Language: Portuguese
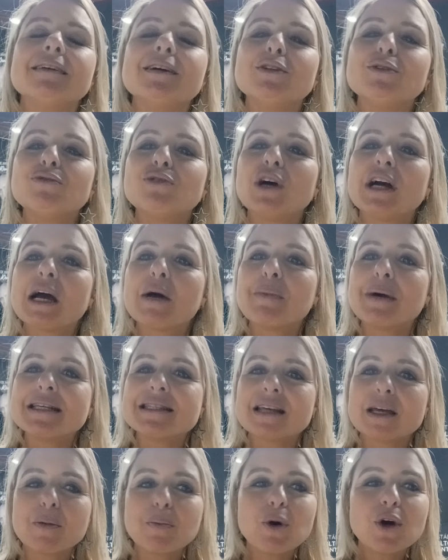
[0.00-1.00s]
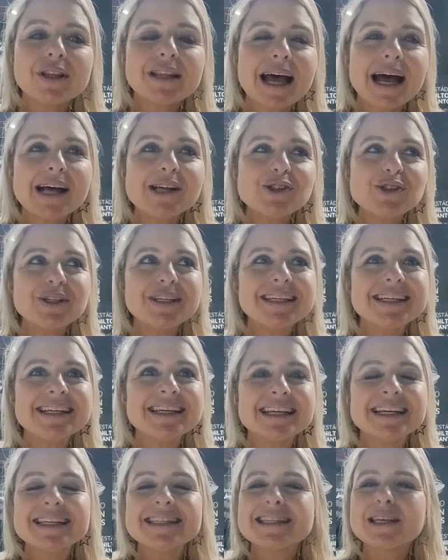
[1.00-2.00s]
eu não vou acabar essa reportagem
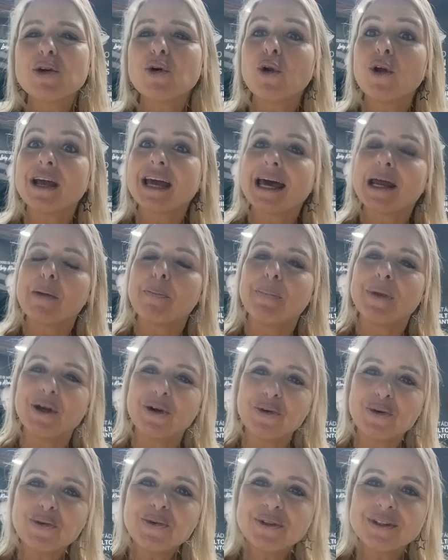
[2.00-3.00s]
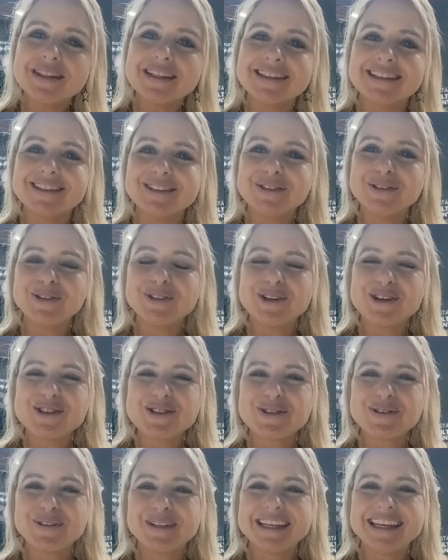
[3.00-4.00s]
sem colocar a pergunta do
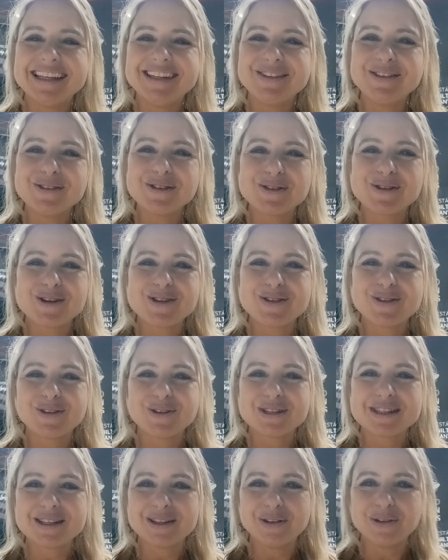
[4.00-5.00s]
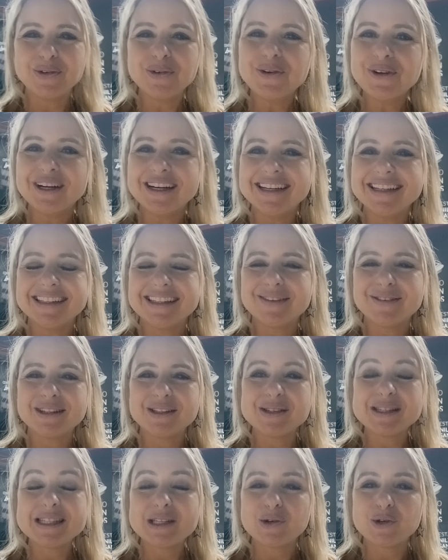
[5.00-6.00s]
nosso querido sócio torcedor, que estava
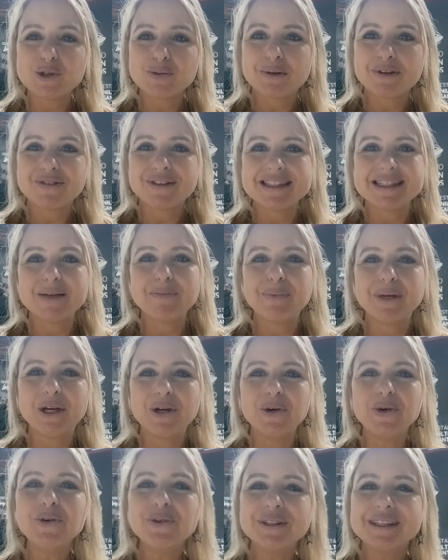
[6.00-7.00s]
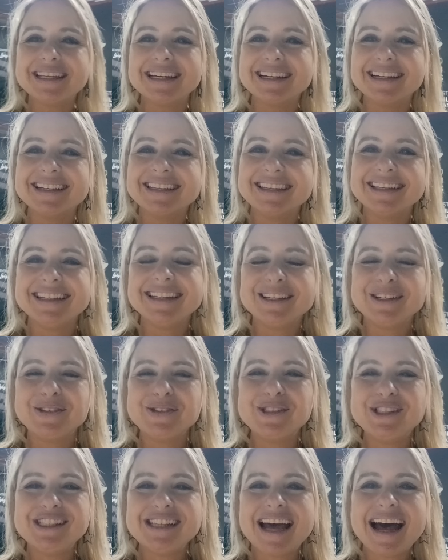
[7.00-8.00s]
tão ansioso para fazer a pergunta,
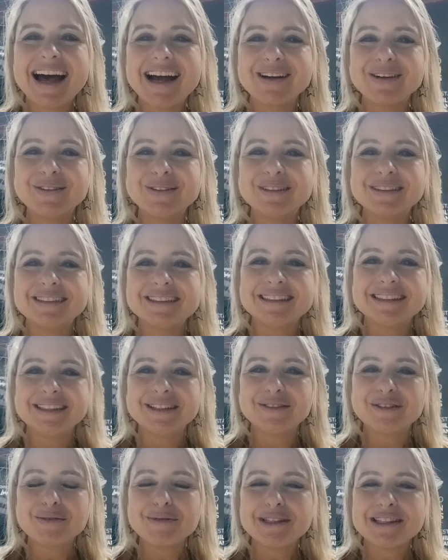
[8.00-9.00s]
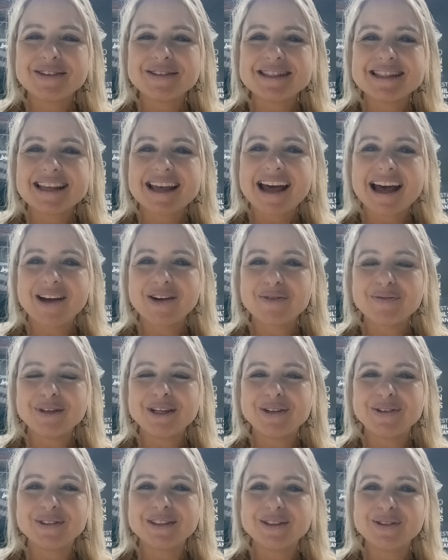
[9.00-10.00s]
o Tiago. Vamos então encerrar com a
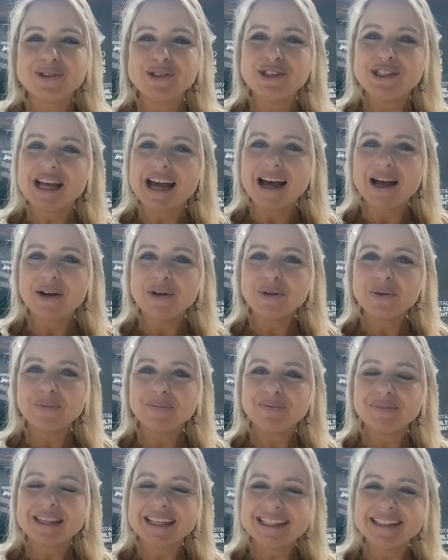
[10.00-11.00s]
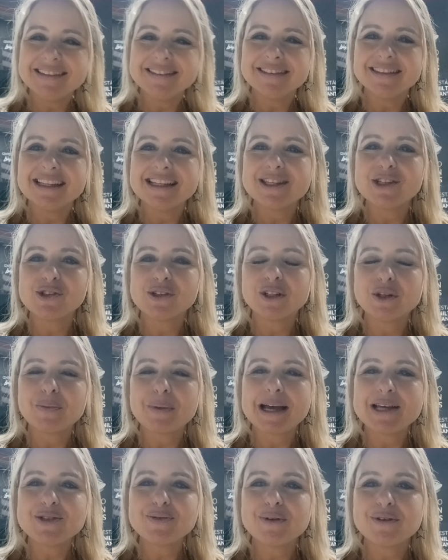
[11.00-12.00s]
pergunta do Tiago e desejando
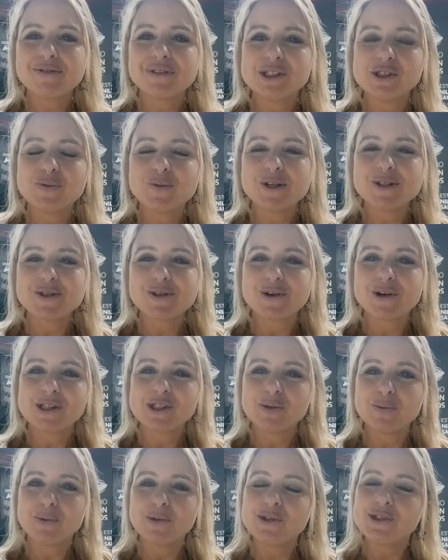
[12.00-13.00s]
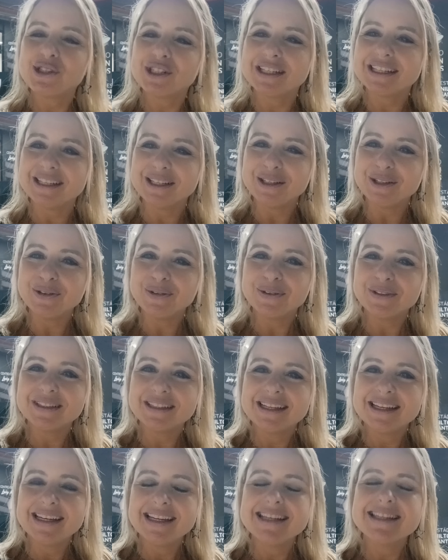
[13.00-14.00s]
mais uma vez boa sorte para o Tiquinho
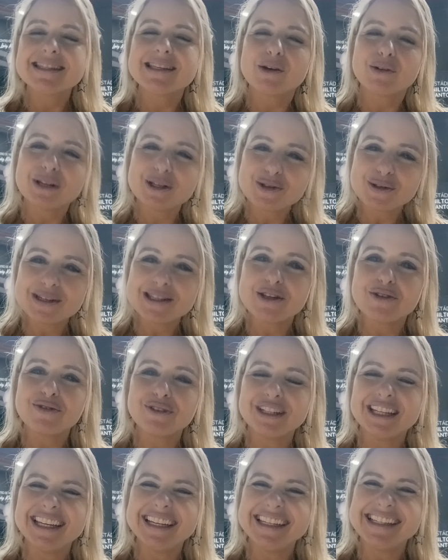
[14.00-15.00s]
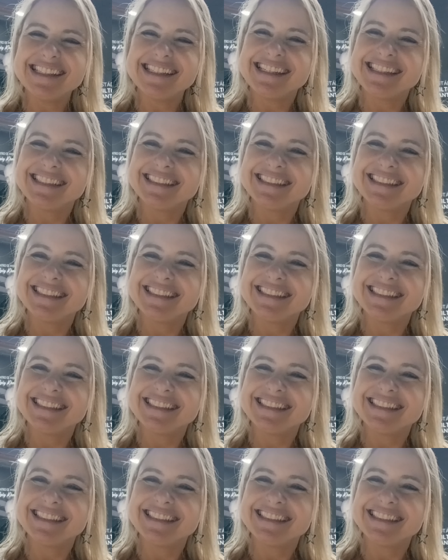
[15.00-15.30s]
e saudações alvinegras.